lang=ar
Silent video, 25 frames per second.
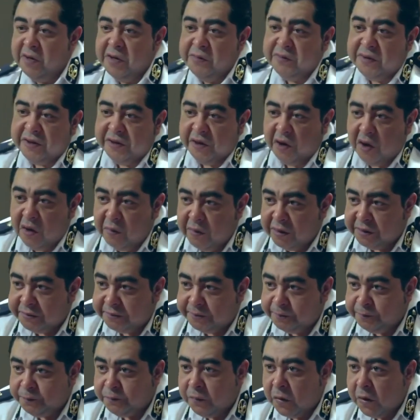يمكن عمر
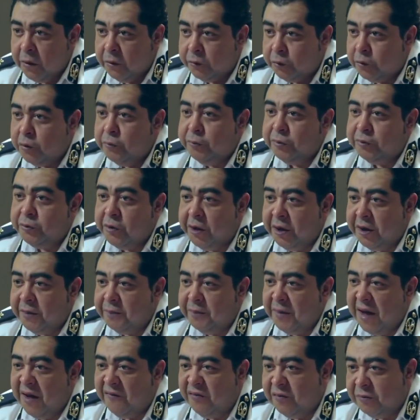تكون
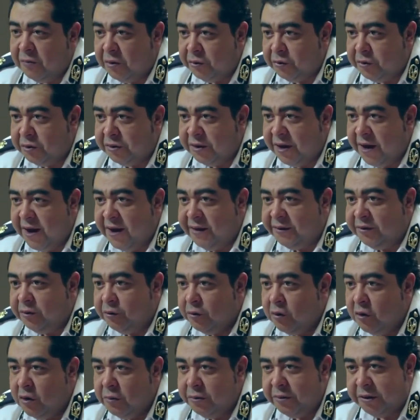متواجد معاه في الموضوع ده
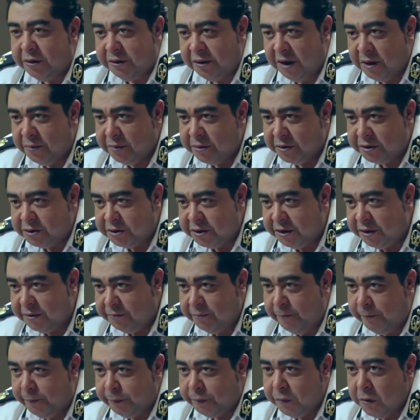يعني وهو بيراجع
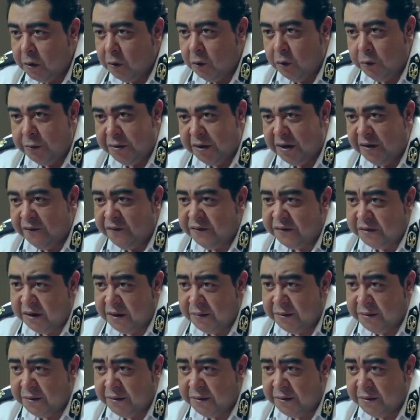قرشين كافة